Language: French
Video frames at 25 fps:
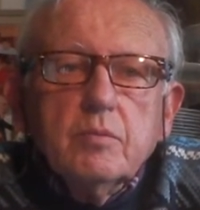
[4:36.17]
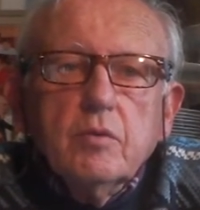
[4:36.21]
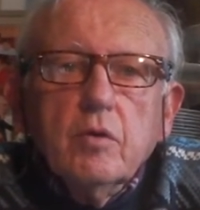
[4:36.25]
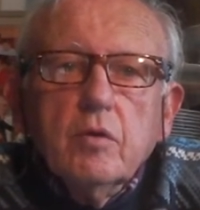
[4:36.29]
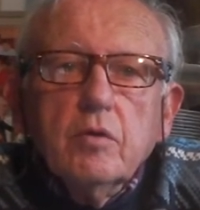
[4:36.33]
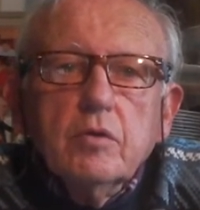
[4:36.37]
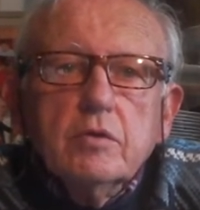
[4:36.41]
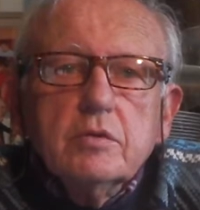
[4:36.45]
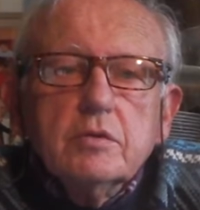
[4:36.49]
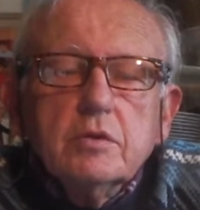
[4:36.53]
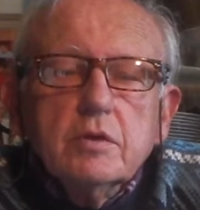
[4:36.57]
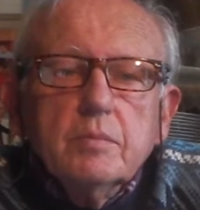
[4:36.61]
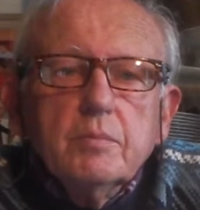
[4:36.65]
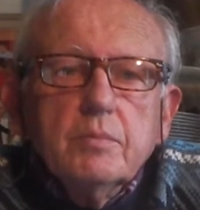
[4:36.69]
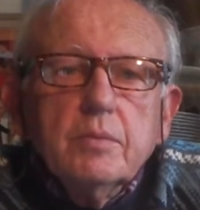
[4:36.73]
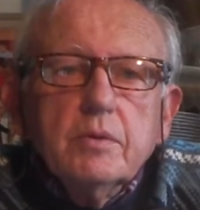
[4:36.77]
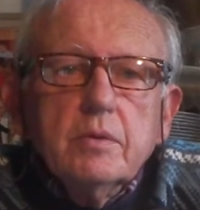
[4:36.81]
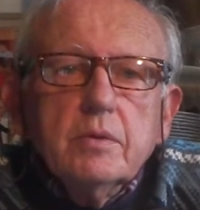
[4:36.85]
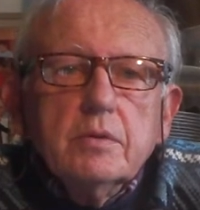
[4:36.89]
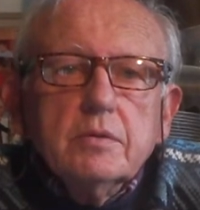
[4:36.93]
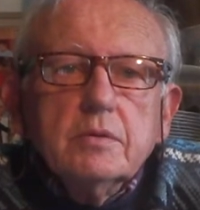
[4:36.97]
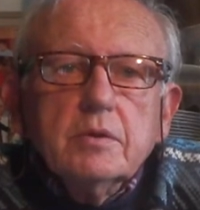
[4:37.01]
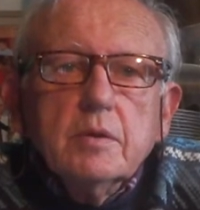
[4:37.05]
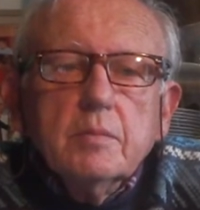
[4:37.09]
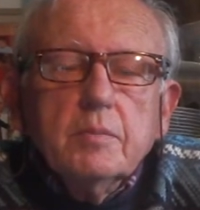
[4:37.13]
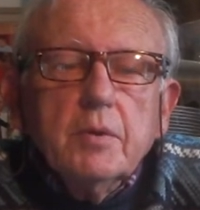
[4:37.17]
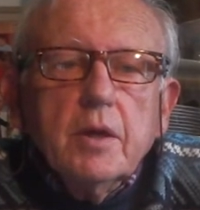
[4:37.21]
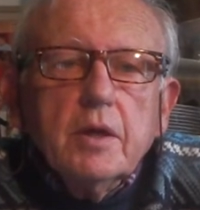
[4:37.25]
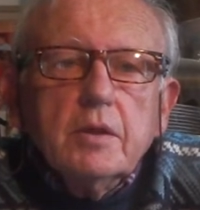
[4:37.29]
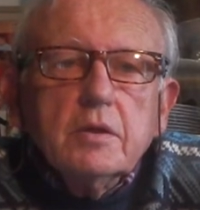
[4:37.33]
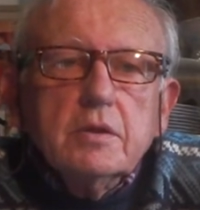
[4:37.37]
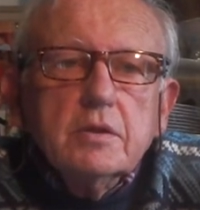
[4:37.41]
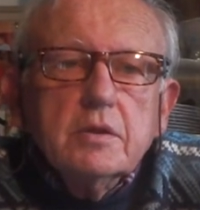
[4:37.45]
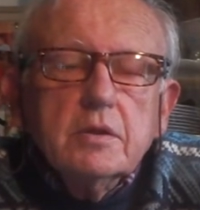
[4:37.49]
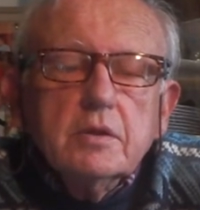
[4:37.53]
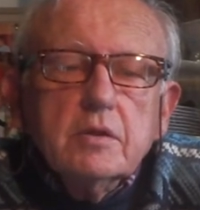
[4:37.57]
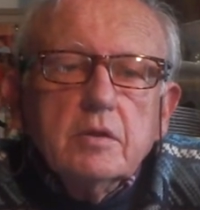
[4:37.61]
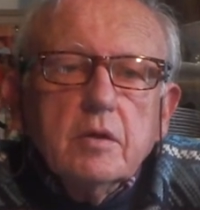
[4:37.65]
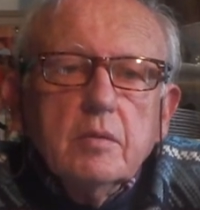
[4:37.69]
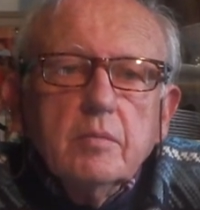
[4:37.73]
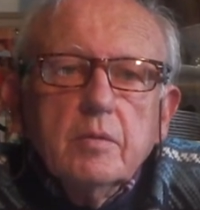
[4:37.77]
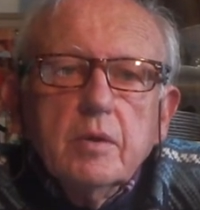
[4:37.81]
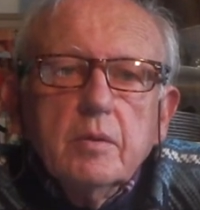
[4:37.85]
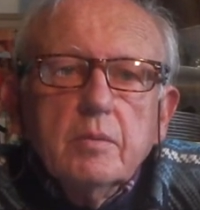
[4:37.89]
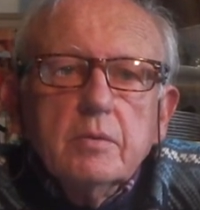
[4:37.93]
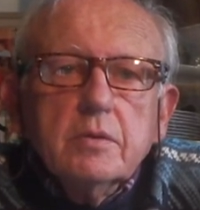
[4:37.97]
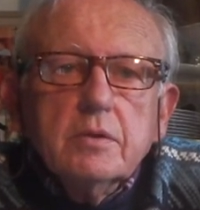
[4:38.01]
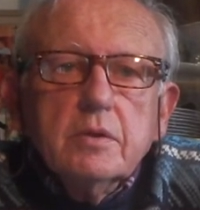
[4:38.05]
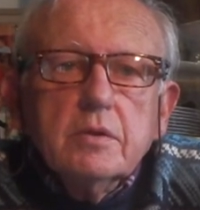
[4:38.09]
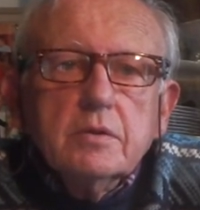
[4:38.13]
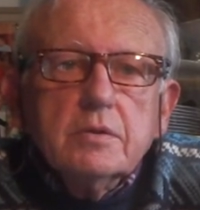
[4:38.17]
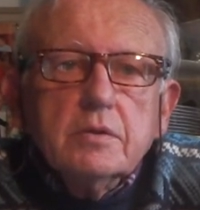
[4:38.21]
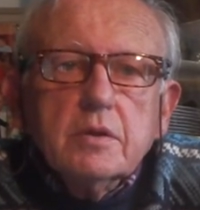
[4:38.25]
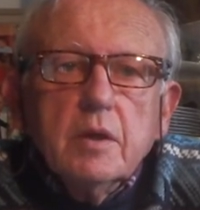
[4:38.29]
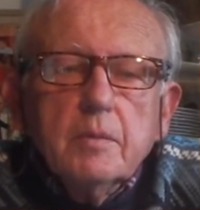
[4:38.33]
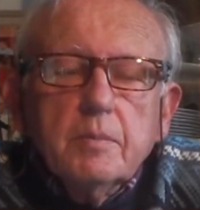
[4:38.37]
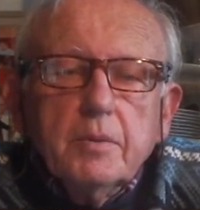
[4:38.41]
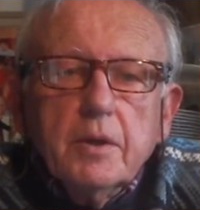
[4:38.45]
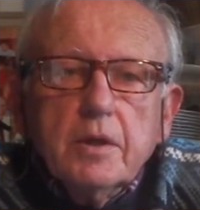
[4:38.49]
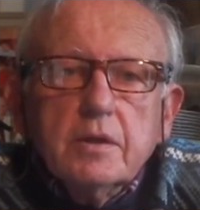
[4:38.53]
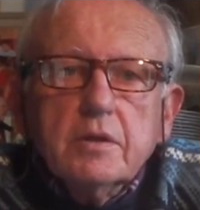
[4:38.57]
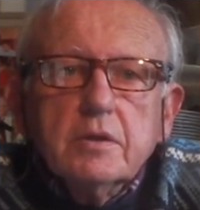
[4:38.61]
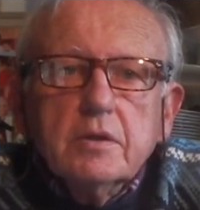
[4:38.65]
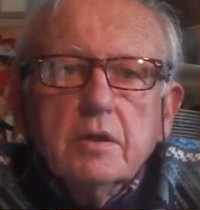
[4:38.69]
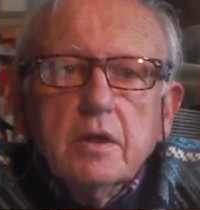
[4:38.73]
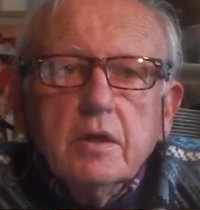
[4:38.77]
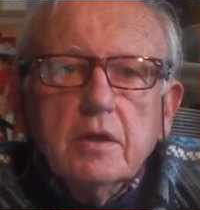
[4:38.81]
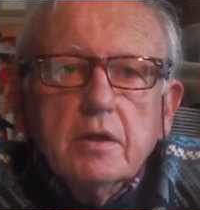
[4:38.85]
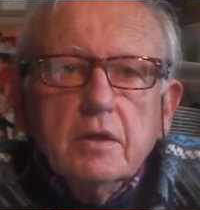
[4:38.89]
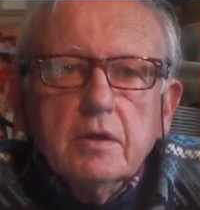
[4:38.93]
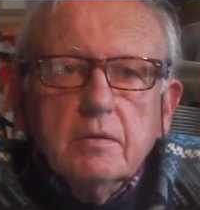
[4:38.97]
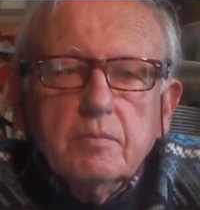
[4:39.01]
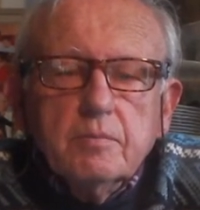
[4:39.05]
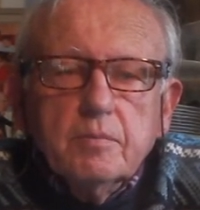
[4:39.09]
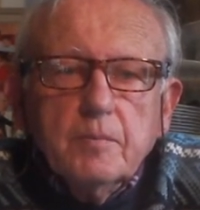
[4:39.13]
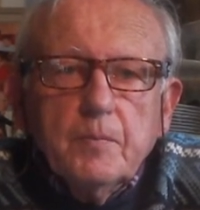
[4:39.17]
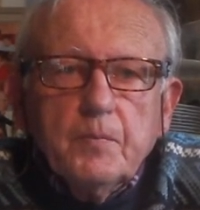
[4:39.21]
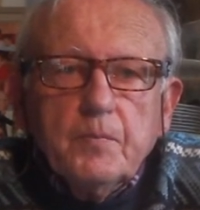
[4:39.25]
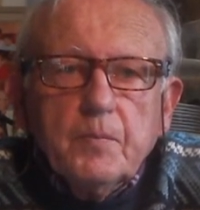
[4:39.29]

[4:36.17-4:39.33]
Pour eux, c'est parti comme serait parti la grippe.